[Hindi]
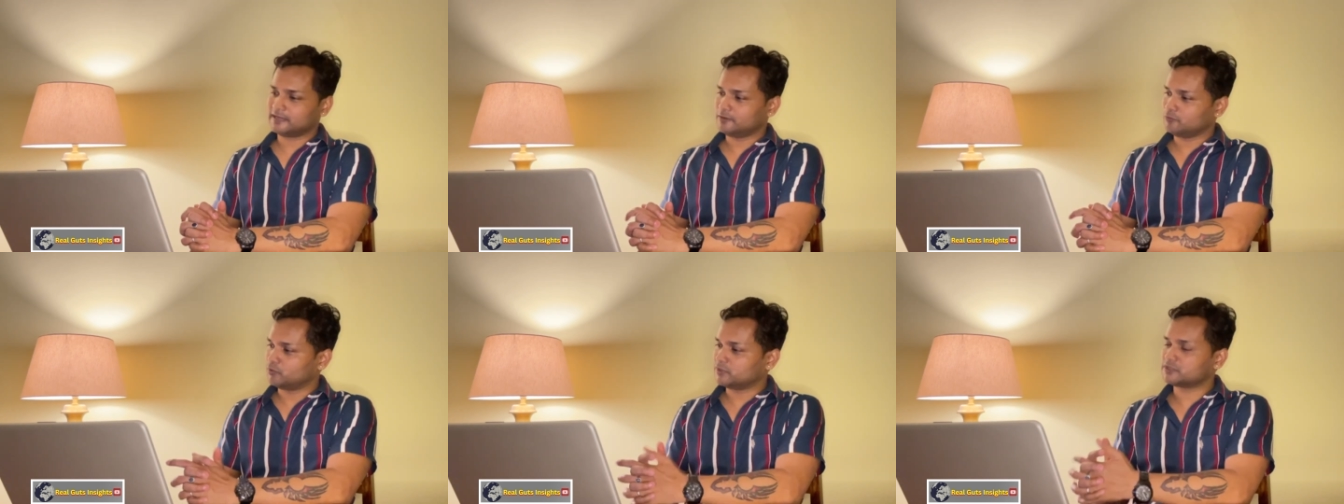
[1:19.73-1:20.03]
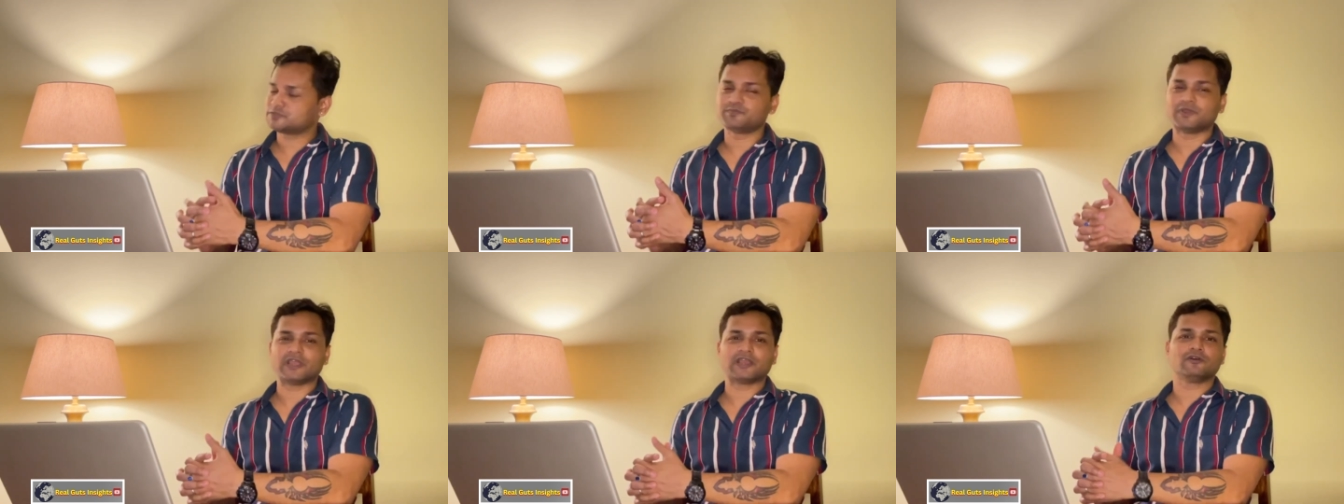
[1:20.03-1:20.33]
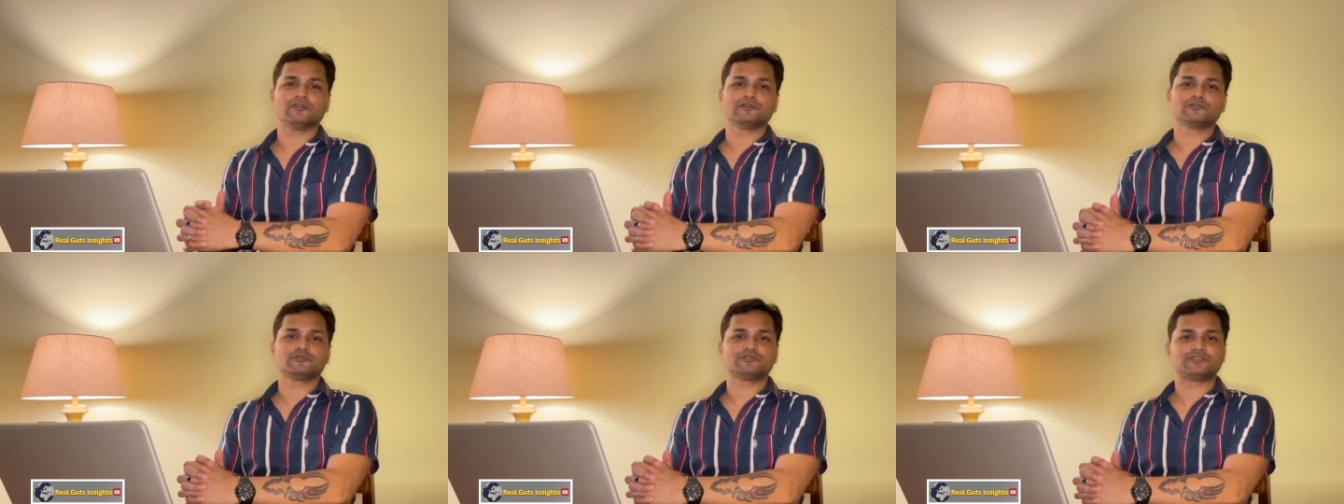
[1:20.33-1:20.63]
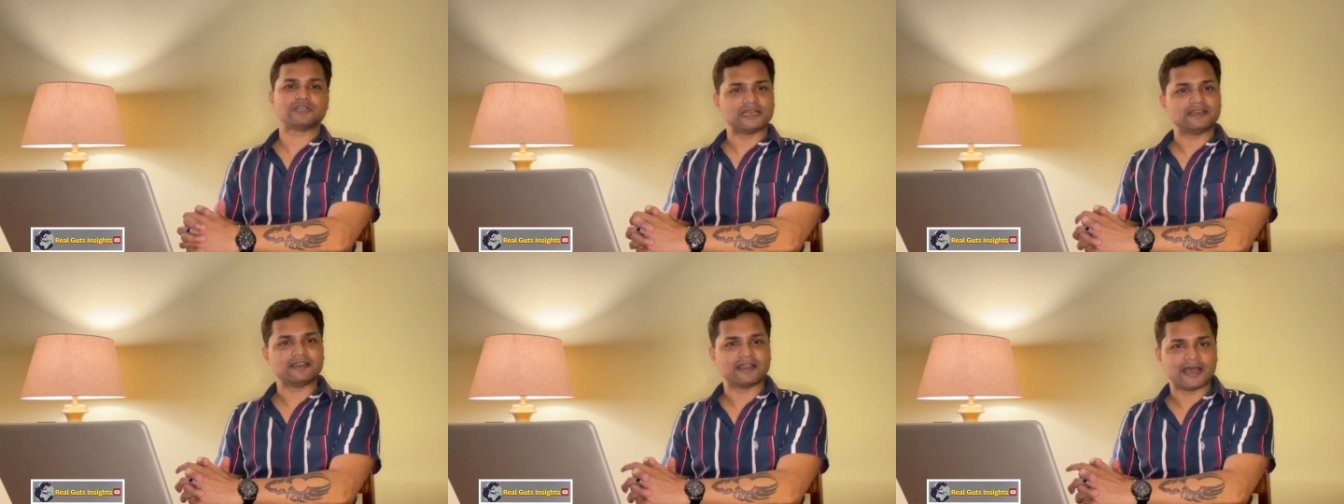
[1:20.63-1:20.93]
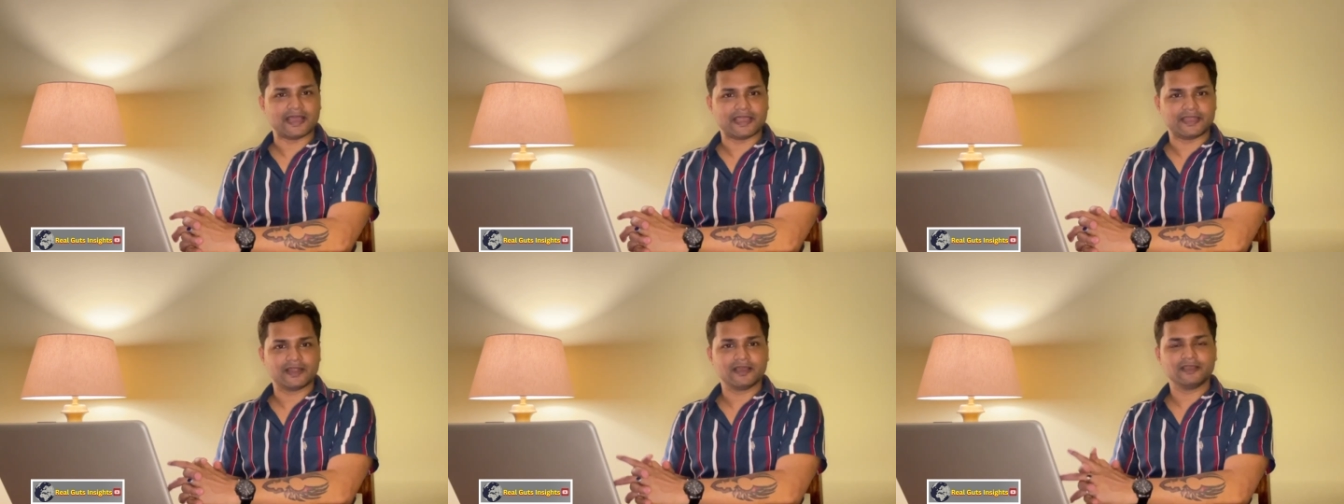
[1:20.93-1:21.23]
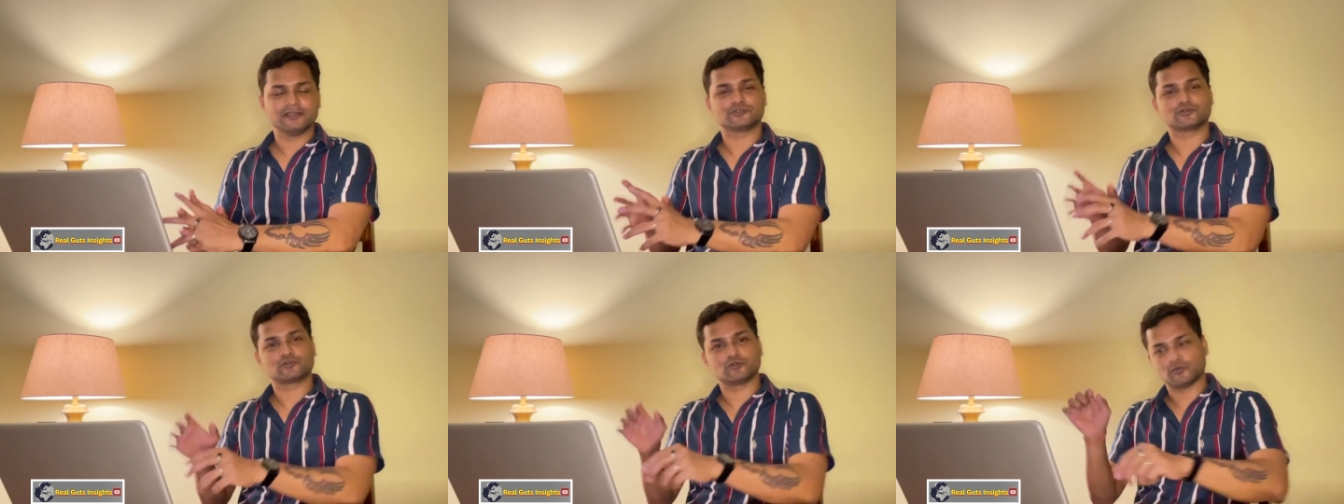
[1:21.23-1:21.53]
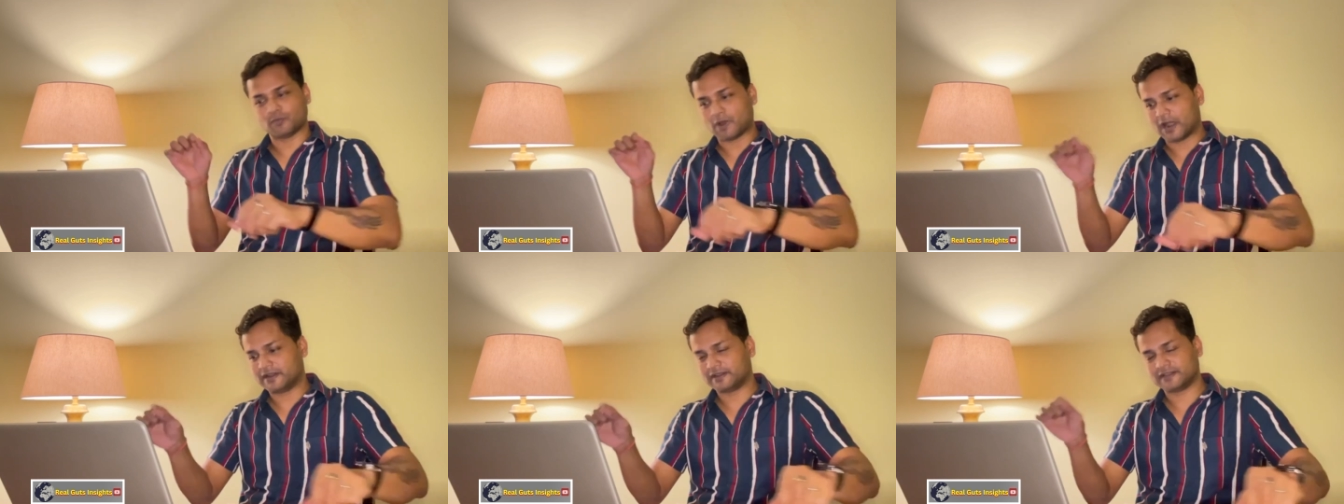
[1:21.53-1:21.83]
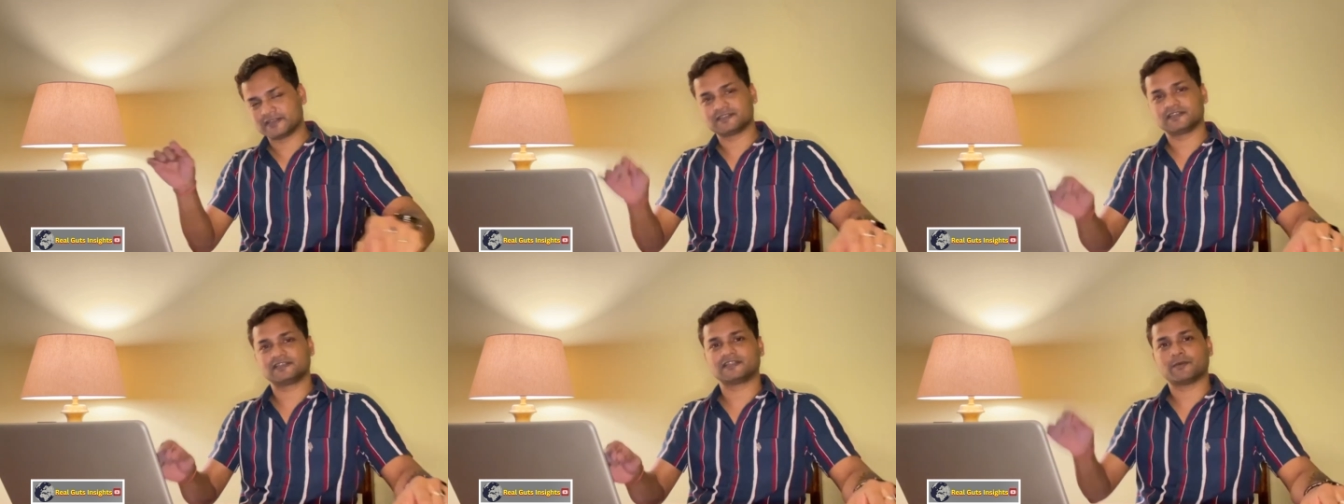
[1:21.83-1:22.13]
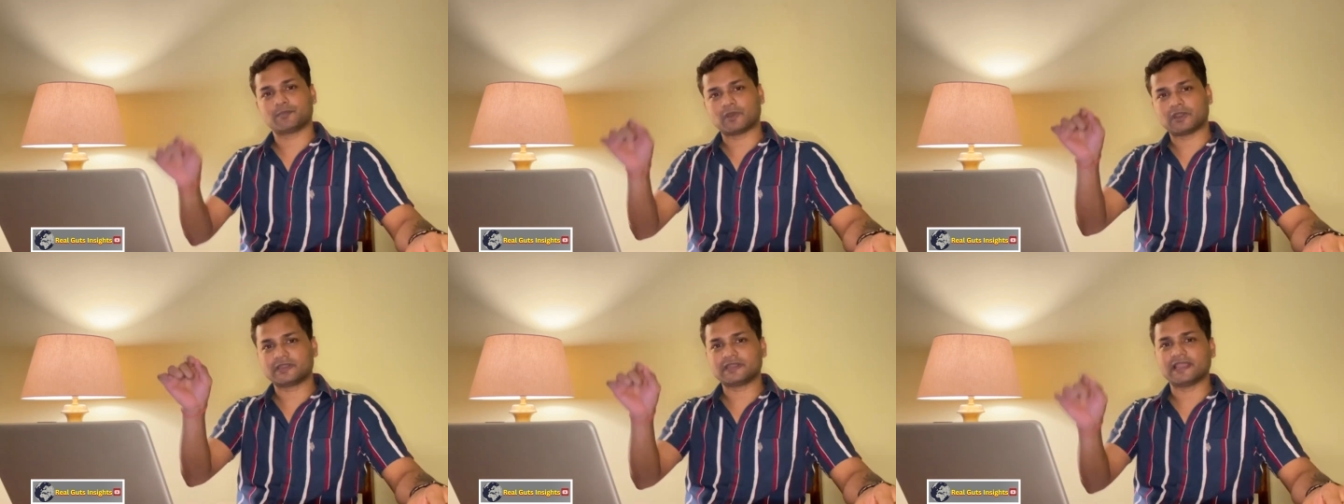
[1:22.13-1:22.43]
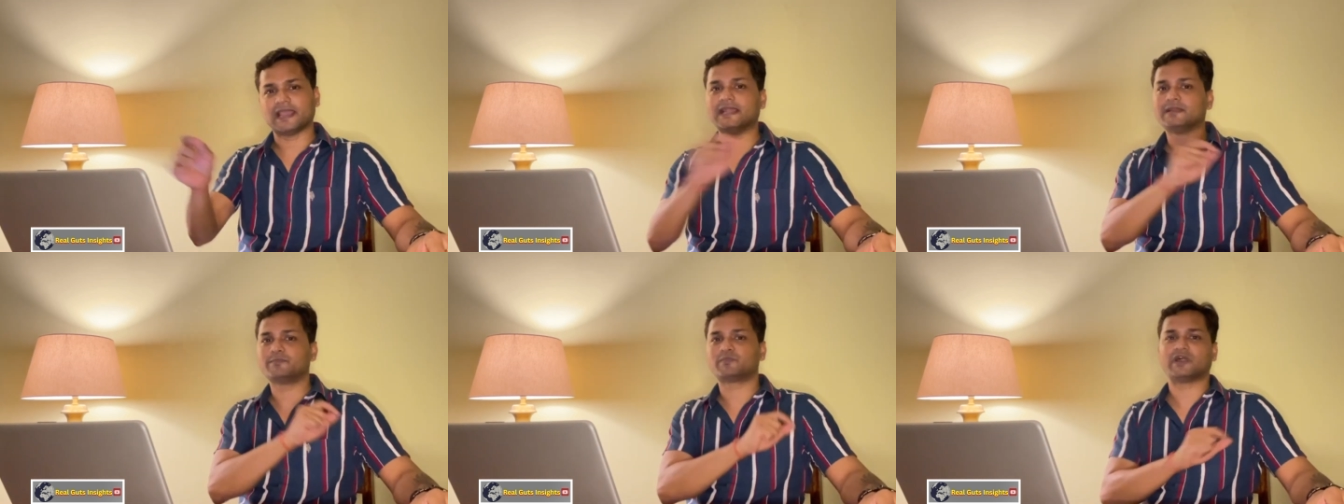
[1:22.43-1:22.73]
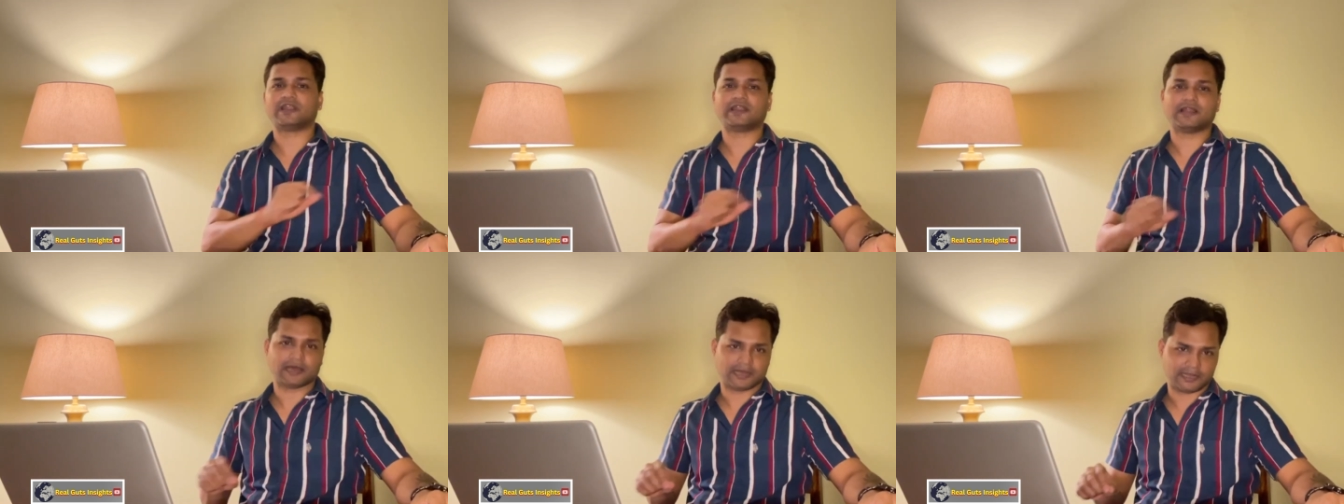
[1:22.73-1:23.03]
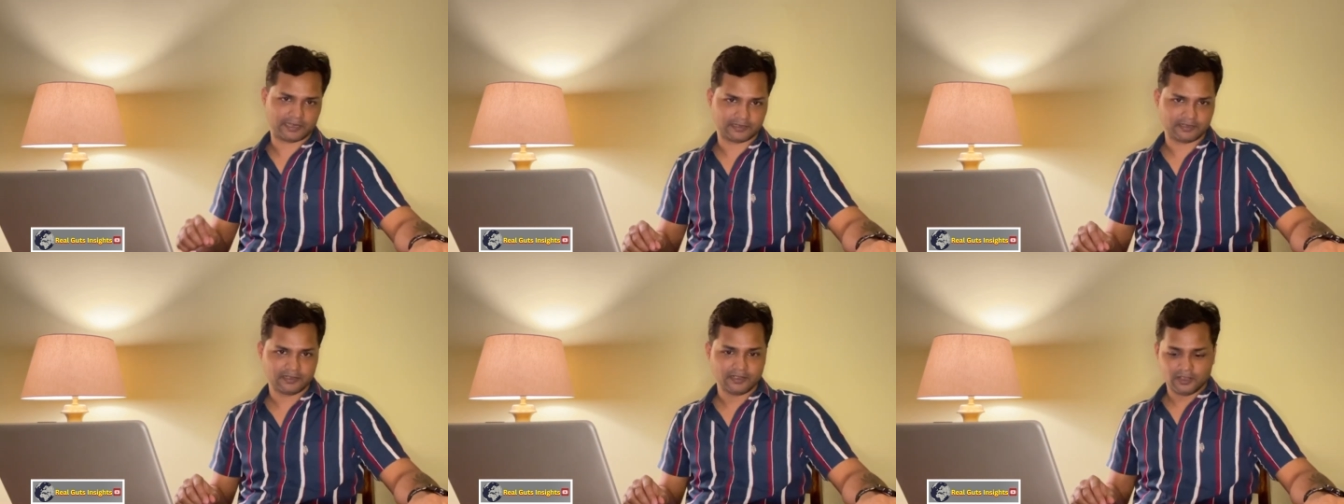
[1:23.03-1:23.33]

कि वेस्ट बंगाल जो चल रहा है ना इसको भारतीय जनता पार्टी हेल्प कर रहा